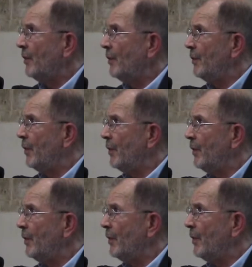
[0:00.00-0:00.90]

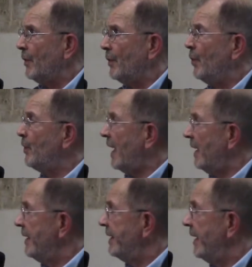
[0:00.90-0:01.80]
de
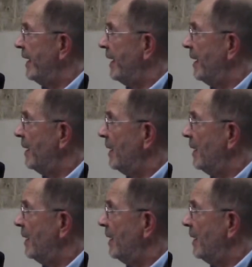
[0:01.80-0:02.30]
neutralité